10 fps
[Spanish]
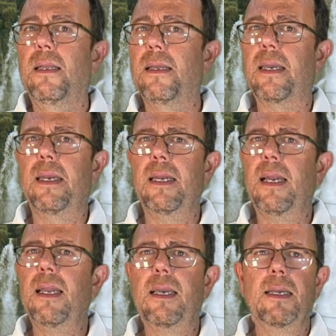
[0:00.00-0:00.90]
En
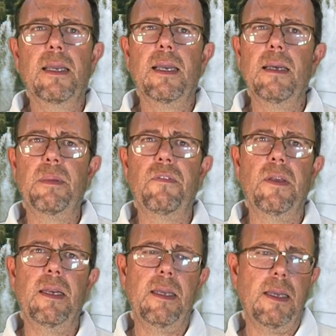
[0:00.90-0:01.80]
general, la carqueja
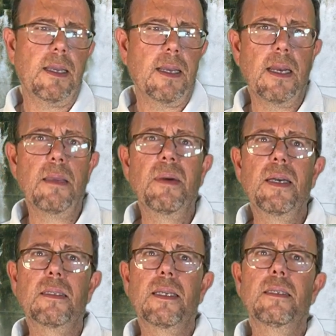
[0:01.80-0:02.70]
prefiere
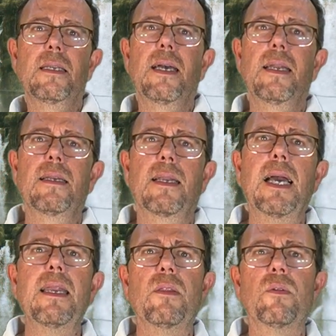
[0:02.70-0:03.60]
climas que sean
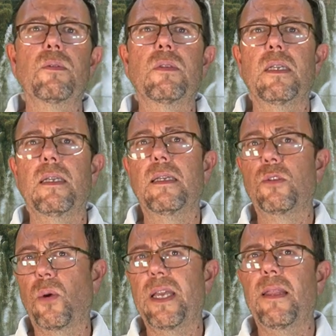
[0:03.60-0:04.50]
cálidos y
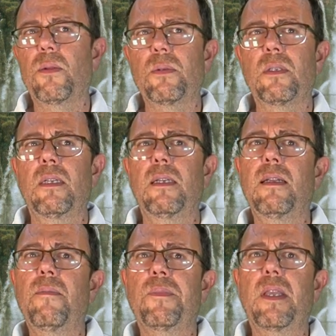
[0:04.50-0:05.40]
soleados,
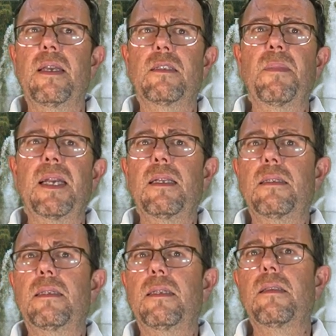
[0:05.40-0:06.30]
y es más
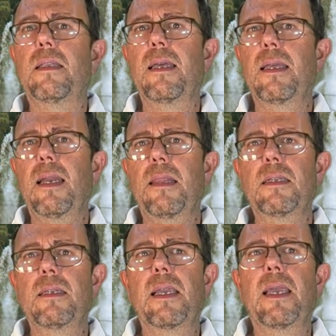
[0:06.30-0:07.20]
resistente a
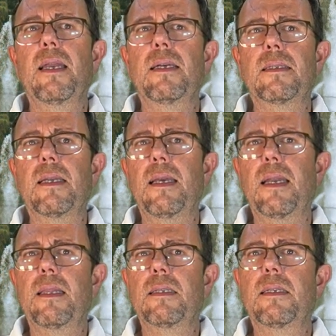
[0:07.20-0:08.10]
heladas ligeras que a
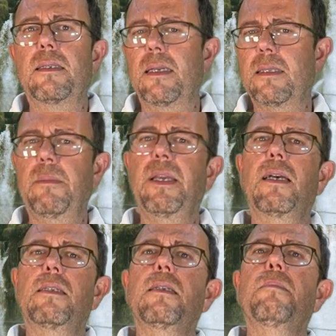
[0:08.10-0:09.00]
heladas que sean
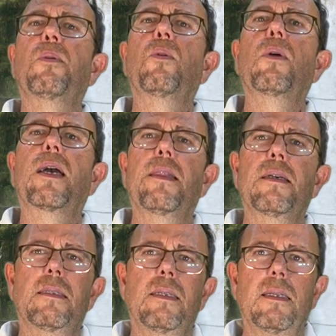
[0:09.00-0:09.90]
severas y
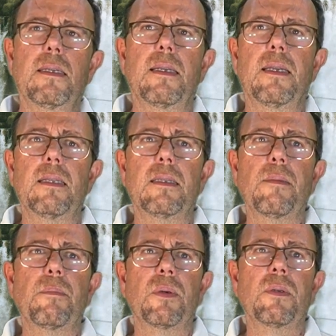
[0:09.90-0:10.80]
prolongadas en el, en el
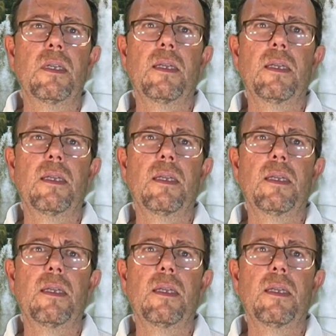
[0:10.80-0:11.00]
tiempo.